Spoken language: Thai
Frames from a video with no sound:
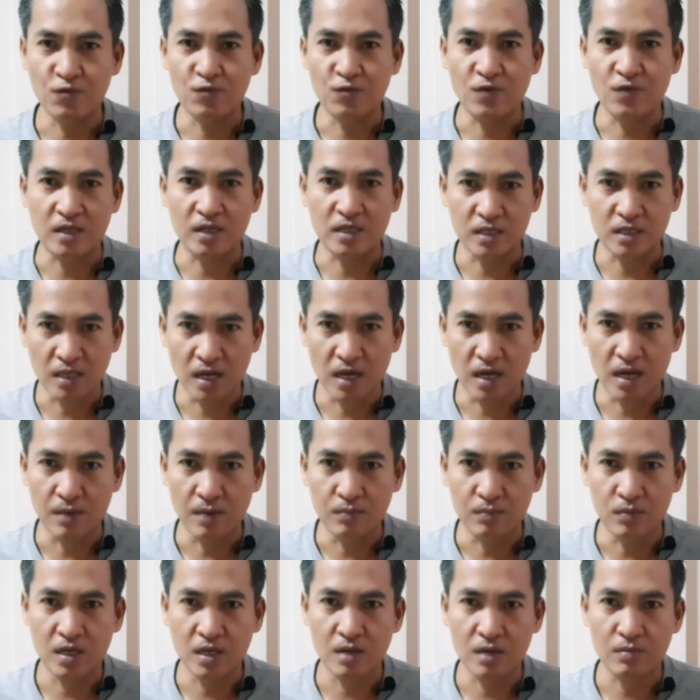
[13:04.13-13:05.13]
ฝากติดตาม
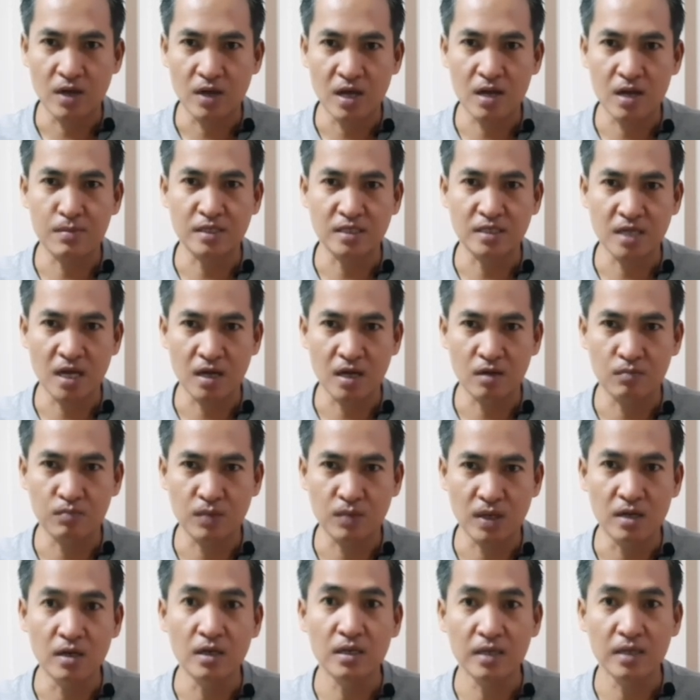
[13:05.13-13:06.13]
นะครับ ให้กำลังใจกันไป
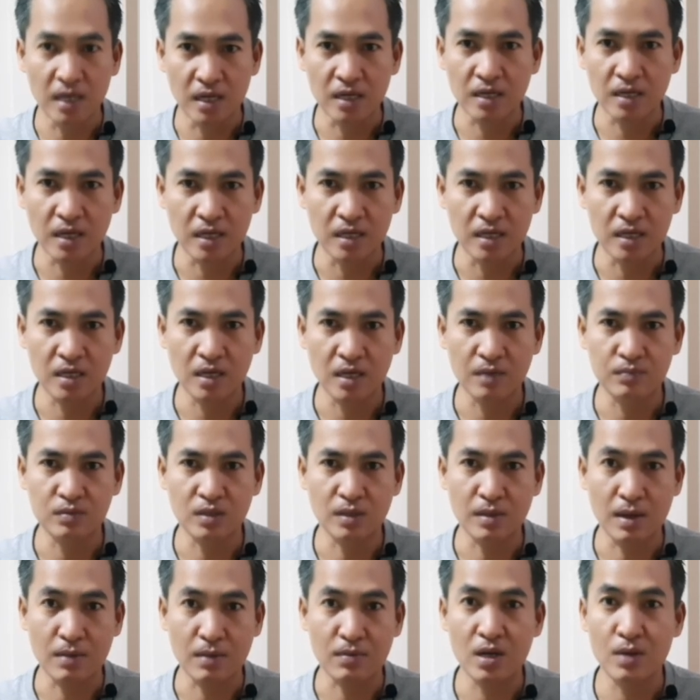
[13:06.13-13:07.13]
เรื่อยๆแล้วกันนะครับ
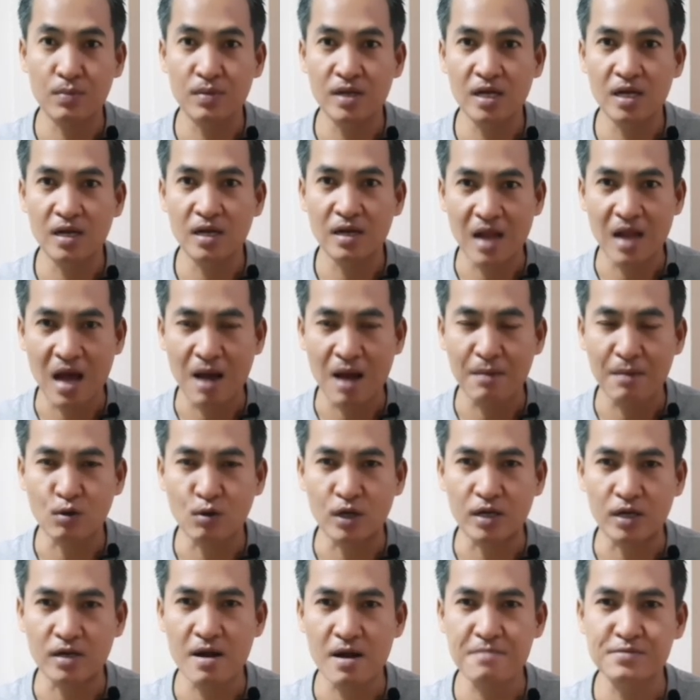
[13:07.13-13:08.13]
สำหรับคลิปนี้ลาไปก่
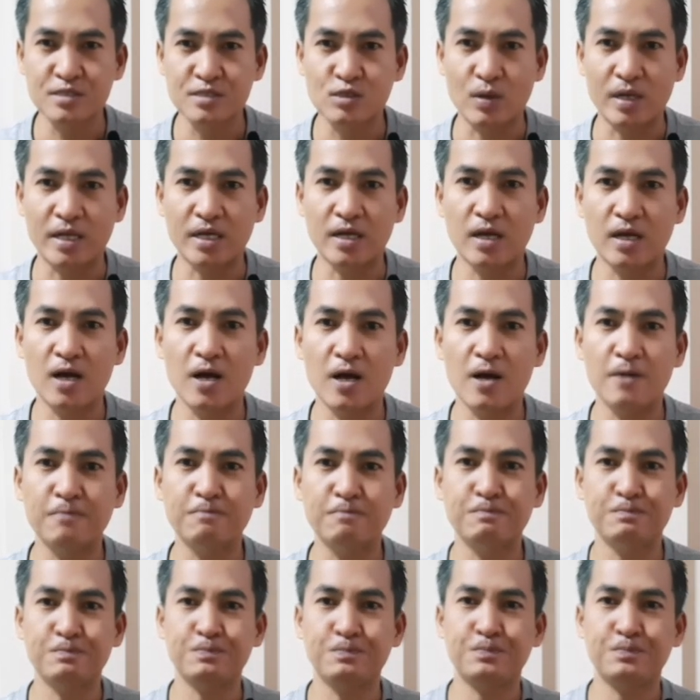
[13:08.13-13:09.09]
อนนะครับ สวัสดีครับ